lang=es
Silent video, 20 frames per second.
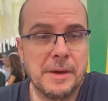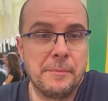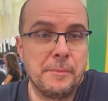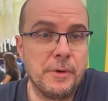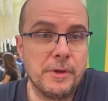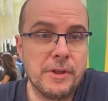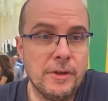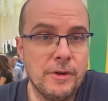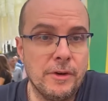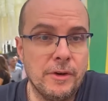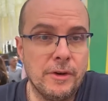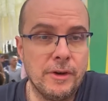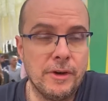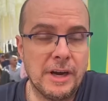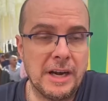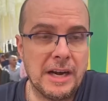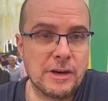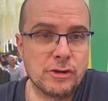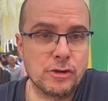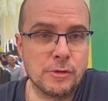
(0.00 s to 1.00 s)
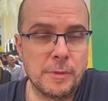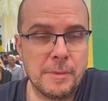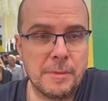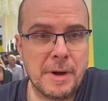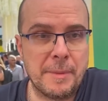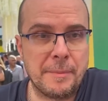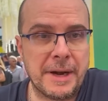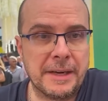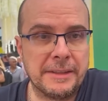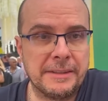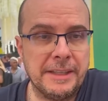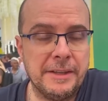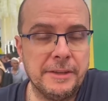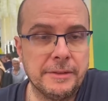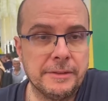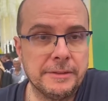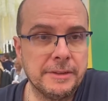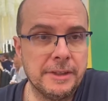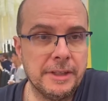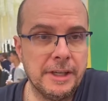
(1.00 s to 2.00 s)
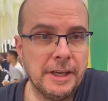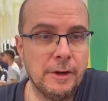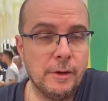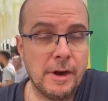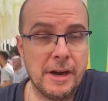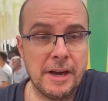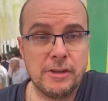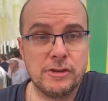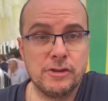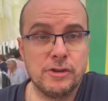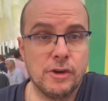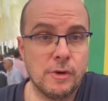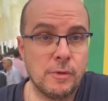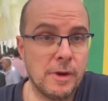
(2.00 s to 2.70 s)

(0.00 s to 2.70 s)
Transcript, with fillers: han podido ganar su primer partido. lo han hecho